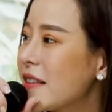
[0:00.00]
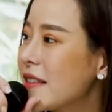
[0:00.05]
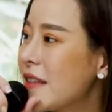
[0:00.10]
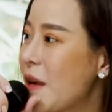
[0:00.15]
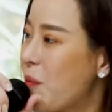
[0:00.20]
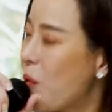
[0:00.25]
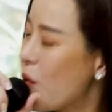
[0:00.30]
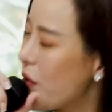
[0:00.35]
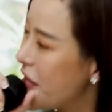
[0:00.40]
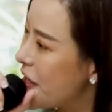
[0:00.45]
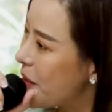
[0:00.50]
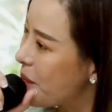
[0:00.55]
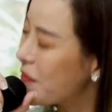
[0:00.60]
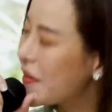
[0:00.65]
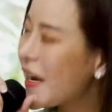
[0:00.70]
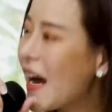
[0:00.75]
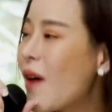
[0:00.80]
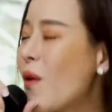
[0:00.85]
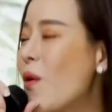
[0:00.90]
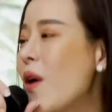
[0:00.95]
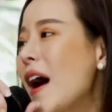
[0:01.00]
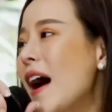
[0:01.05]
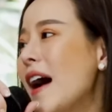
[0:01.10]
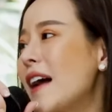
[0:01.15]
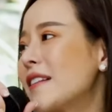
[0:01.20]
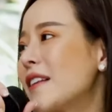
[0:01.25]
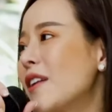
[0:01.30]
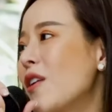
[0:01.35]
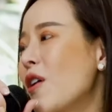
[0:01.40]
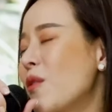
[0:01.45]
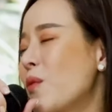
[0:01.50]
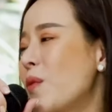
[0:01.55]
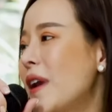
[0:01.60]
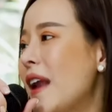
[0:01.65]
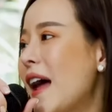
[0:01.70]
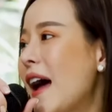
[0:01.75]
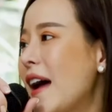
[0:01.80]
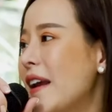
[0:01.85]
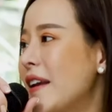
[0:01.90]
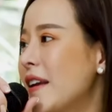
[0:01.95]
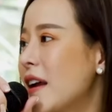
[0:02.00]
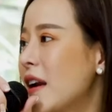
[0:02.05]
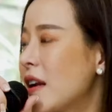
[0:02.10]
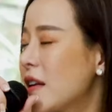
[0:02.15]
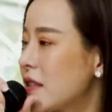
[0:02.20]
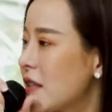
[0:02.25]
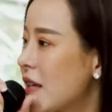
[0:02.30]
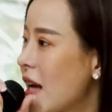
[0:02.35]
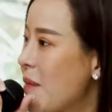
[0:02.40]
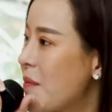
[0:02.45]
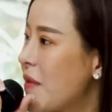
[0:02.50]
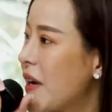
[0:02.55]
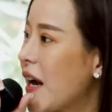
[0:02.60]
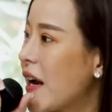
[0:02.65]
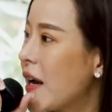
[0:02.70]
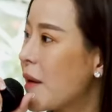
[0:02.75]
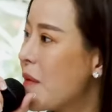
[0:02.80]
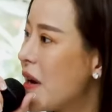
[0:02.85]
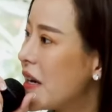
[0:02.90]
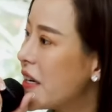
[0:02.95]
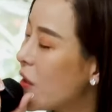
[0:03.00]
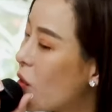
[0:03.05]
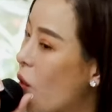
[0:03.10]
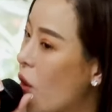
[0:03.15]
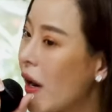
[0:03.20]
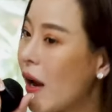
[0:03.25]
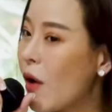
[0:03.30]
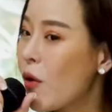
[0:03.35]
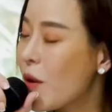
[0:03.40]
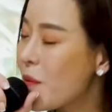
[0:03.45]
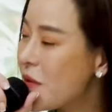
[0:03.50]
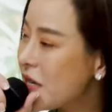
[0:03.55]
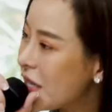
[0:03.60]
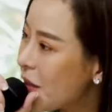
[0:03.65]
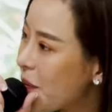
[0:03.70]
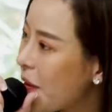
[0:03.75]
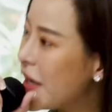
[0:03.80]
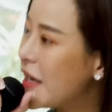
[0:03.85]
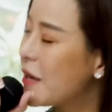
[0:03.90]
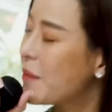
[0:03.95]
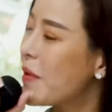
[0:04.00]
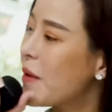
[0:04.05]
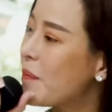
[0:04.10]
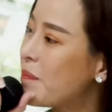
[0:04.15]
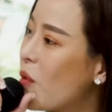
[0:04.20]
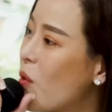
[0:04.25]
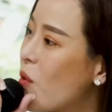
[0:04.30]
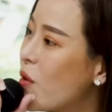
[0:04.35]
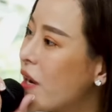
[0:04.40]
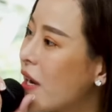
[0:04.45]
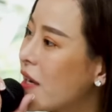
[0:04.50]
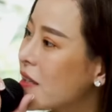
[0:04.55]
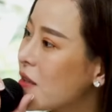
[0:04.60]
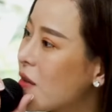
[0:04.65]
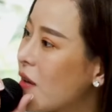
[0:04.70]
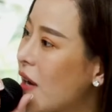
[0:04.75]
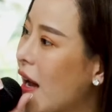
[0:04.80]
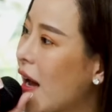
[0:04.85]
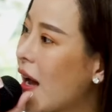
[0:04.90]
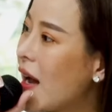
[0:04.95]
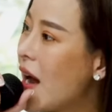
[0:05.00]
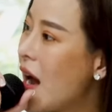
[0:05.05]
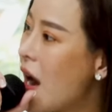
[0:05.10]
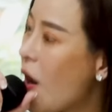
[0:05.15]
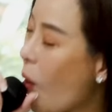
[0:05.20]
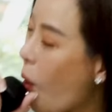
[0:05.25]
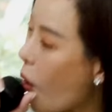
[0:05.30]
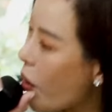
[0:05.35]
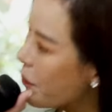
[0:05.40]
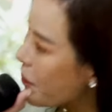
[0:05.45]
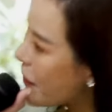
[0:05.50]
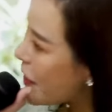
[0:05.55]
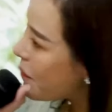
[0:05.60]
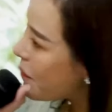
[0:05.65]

แต่ผู้หญิงเข้าหาตลอดเวลาเนี่ยเราจะทำยังไงบางทีคนเราก็ไม่ใช่พระอิฐพระปูนนะเจ้าค่ะคนเป็น